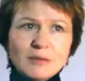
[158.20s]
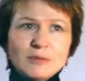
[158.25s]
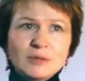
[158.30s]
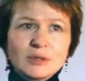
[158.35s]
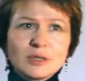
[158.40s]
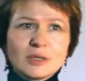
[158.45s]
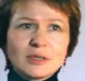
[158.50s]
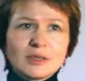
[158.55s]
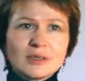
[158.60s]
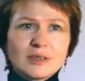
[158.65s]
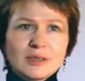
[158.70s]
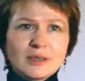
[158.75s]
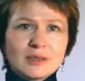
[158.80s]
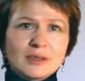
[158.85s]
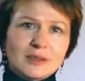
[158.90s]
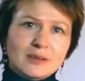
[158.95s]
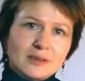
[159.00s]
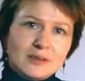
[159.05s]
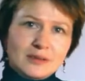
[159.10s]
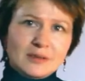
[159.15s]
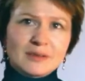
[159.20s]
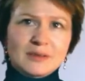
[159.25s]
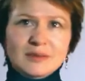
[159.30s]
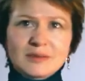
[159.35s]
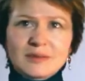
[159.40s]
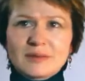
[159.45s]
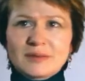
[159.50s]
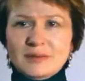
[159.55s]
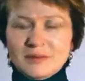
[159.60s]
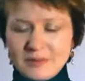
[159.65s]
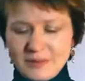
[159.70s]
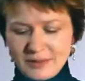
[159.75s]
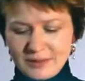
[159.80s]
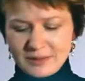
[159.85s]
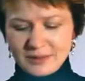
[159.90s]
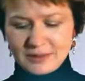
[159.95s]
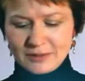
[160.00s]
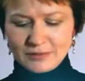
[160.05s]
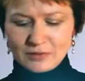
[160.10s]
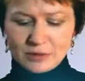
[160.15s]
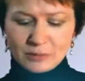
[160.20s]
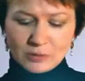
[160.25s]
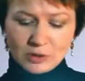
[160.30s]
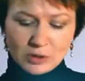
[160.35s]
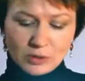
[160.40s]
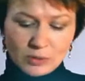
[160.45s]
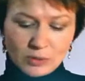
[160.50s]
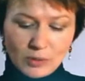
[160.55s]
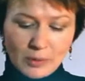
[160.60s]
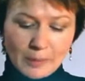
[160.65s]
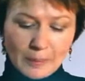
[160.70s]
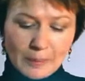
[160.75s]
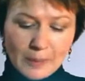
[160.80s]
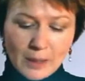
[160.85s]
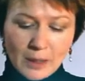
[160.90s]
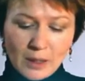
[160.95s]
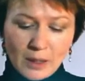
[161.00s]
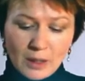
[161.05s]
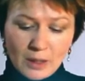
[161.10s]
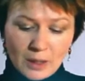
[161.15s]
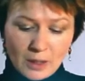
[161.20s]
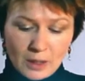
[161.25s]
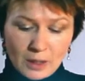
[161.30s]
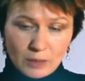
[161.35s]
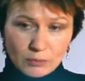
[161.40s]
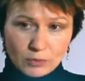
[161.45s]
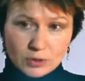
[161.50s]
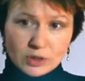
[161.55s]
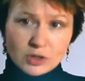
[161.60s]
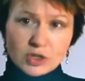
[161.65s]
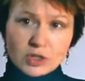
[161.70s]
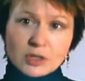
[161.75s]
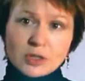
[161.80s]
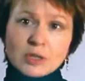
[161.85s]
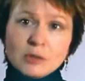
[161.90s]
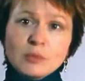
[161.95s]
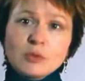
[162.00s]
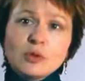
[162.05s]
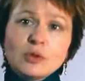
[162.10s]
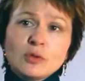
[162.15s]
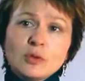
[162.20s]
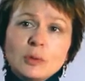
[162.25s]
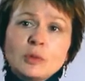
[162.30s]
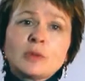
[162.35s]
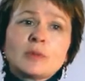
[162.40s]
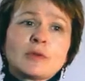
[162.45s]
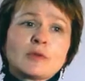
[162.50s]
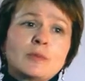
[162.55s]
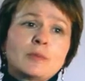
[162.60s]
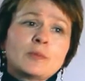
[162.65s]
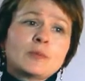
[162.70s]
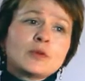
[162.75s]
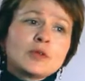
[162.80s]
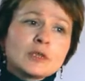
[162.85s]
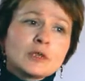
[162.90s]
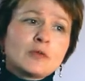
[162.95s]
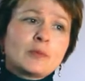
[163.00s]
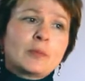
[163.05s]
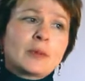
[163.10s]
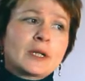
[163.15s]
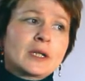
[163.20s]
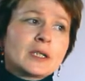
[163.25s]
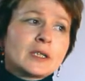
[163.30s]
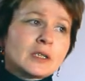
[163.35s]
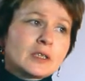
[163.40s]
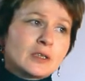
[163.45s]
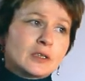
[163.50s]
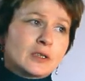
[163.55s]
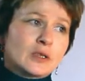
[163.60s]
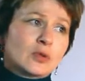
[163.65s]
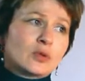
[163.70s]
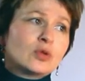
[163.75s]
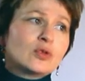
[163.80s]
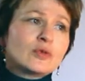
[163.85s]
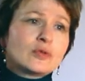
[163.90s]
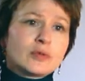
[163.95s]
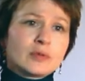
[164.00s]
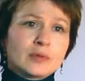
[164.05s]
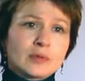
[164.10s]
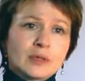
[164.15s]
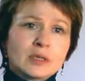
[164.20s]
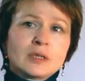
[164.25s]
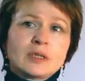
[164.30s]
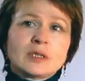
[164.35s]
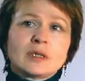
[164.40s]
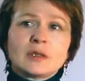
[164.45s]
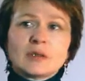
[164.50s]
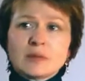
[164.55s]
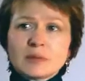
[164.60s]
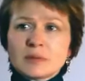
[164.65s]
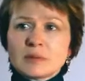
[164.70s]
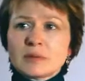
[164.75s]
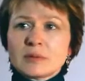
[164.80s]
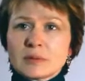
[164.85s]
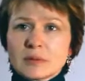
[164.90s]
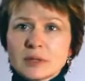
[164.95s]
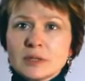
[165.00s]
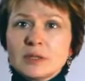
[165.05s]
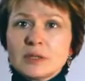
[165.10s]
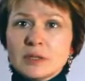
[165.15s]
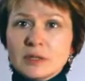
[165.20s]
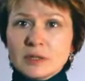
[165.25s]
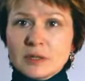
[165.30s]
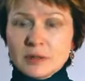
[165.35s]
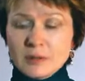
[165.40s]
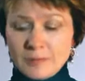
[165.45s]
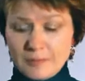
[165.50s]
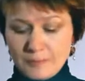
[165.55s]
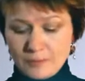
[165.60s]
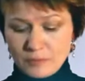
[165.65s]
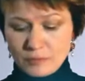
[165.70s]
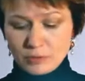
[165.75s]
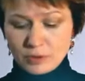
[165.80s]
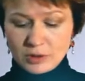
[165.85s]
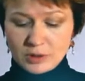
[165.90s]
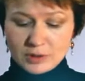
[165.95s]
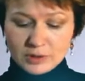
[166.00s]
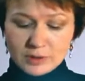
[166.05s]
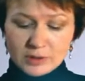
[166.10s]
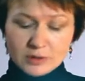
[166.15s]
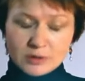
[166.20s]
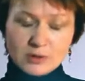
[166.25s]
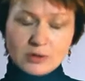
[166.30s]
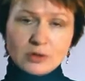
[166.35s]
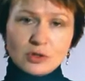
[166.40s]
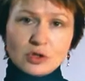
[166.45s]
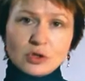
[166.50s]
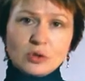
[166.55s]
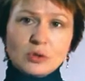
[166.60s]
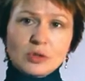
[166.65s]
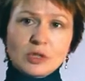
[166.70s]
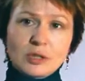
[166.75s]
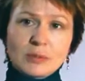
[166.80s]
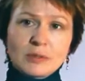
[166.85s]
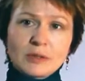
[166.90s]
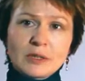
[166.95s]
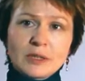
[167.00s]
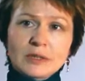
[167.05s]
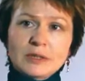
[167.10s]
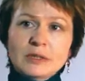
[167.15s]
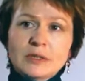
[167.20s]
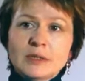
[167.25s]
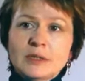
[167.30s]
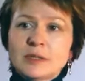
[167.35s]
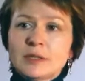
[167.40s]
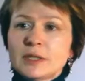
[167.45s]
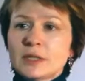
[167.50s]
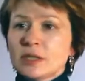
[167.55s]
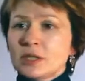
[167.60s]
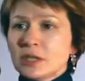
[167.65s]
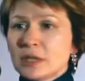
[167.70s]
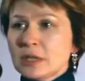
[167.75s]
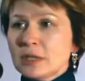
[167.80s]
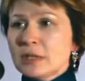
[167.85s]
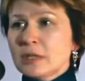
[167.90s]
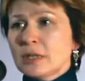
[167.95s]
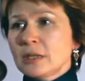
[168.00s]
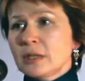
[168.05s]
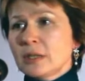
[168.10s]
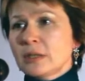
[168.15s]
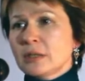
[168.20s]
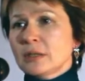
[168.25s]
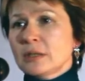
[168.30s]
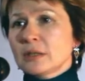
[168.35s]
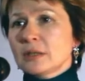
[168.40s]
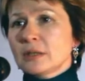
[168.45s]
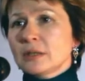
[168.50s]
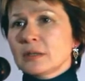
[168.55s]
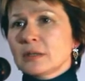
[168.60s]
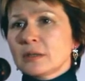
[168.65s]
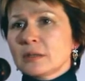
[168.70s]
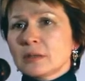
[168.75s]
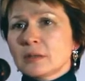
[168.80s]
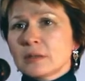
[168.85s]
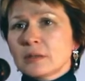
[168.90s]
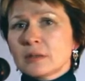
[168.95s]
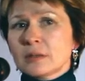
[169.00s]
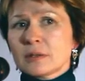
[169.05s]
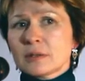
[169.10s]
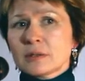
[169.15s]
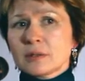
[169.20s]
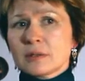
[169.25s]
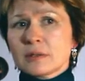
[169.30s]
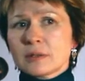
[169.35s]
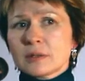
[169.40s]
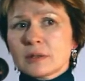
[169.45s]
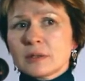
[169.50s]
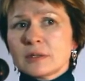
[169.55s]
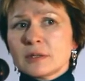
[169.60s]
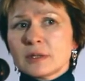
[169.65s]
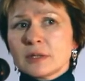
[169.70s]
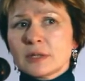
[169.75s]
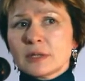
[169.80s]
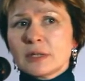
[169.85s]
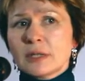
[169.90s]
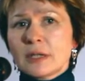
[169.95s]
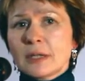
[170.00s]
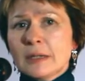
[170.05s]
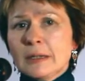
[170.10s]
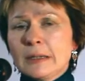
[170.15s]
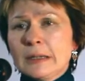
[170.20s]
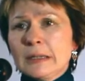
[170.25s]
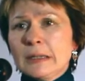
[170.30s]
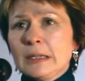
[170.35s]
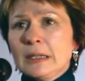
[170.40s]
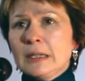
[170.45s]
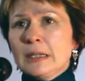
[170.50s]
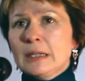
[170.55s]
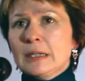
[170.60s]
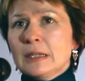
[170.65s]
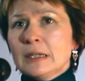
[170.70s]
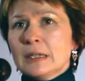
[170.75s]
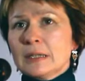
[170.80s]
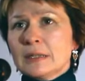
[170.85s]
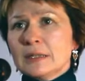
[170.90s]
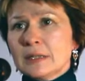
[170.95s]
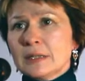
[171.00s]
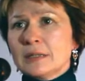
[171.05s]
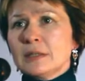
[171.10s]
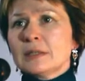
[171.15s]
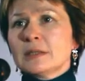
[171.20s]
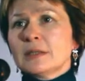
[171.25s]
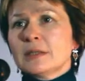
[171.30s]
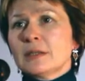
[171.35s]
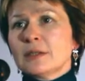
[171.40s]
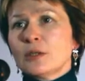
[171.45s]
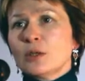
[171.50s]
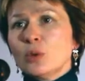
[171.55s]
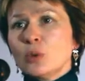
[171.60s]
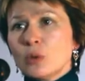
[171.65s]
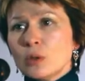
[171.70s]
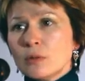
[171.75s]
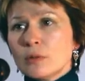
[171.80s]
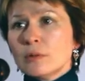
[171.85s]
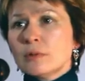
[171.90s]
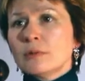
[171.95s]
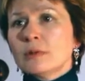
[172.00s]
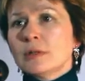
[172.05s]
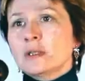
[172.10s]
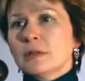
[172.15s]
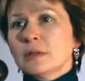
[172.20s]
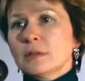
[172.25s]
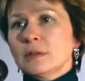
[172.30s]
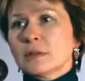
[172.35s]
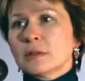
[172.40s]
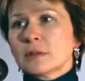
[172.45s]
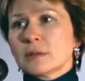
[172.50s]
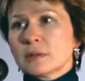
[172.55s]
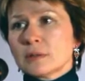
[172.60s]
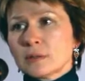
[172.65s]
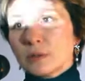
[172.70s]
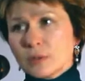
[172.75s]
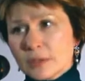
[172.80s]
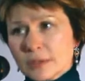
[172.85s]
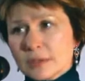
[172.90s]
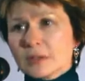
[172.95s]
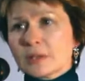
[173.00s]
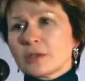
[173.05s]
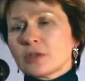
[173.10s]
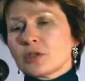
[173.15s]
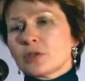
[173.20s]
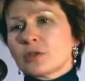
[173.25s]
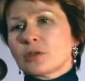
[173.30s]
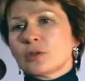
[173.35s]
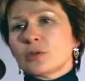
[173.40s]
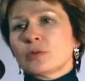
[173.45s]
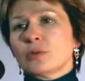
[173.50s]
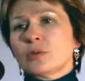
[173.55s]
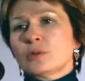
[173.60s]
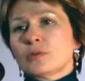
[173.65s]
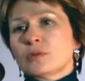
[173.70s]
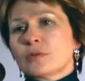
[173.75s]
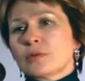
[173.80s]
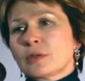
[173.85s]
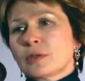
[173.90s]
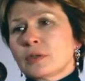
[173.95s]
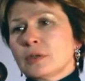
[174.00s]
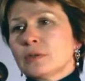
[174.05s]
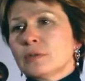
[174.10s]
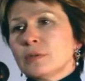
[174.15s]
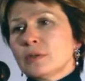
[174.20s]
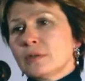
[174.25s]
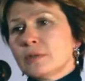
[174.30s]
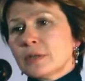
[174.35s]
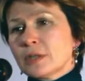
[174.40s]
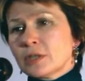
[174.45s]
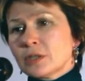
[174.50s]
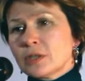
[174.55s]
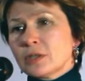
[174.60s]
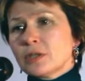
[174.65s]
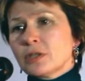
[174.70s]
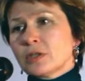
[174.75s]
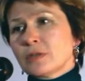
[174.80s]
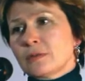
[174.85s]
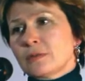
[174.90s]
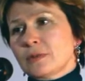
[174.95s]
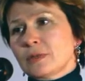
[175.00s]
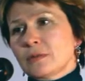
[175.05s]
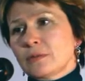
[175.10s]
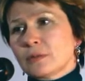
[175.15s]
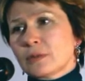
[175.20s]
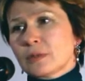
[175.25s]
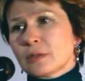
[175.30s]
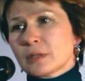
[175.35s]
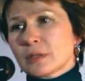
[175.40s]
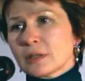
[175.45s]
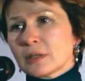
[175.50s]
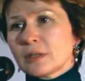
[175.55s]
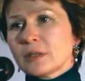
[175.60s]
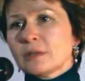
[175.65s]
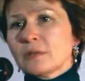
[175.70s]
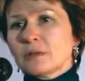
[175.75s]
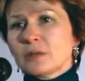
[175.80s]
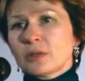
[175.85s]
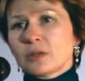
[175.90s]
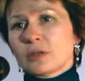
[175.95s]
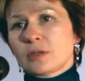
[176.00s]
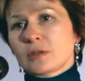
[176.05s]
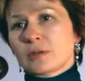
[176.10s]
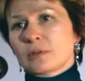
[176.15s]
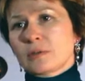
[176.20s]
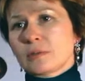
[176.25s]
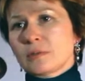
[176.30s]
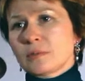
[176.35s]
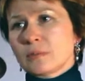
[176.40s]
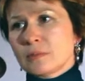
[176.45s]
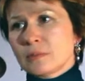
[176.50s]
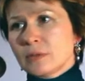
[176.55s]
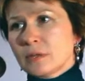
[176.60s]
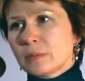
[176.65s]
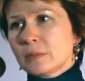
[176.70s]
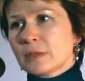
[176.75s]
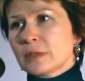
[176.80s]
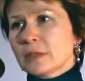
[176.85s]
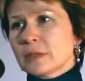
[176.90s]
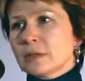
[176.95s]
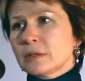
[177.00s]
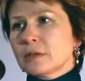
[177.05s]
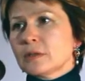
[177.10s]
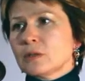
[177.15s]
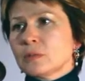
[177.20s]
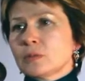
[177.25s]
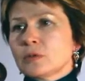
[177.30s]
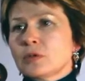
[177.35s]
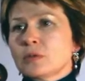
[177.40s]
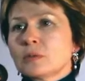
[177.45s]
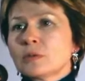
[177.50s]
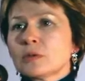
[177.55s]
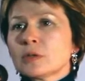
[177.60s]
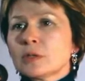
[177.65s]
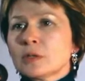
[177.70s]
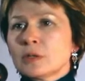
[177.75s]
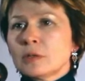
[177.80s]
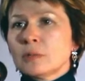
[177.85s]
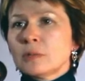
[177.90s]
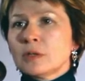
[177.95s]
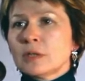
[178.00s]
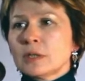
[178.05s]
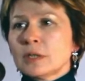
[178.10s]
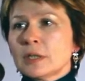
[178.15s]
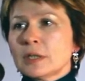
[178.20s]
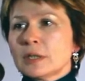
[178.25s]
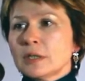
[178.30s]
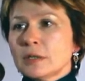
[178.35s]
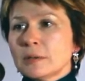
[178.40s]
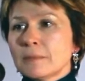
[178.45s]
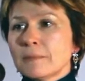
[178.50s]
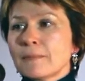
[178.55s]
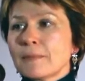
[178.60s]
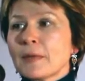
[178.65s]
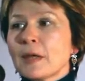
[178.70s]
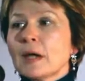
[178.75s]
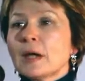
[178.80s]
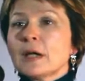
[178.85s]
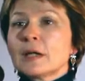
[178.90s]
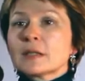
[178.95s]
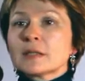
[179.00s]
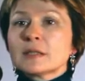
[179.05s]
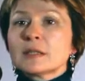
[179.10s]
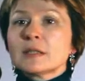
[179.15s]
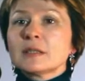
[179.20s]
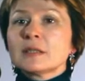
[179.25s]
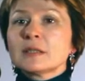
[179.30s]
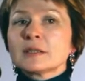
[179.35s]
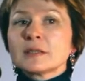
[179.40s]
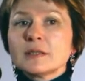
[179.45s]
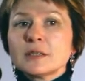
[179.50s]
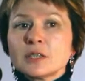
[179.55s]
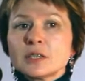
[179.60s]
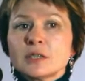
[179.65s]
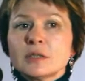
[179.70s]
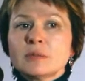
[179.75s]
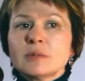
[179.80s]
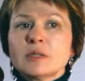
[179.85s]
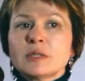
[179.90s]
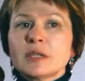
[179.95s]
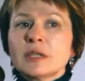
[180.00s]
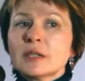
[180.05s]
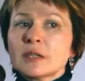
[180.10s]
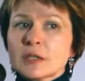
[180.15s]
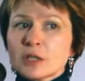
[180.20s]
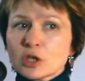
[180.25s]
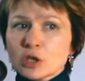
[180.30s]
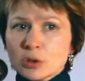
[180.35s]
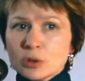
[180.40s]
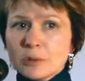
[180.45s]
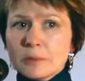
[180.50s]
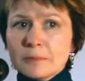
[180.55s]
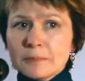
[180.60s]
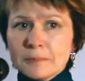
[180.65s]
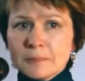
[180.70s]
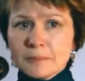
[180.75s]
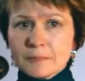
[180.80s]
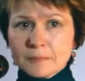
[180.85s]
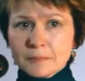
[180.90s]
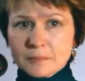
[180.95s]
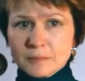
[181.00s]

а вот, и это совсем не то. Вот, и читать буду, в общем-то, просто в порядке стихов этой книги. Вот единственное, что я бы хотела начать э, со стиха относительно нового, ну, достаточно нового в книгу не вошедшего, и вот открыть вечер мне бы хотелось почему-то именно им. Кстати, слышно меня хорошо?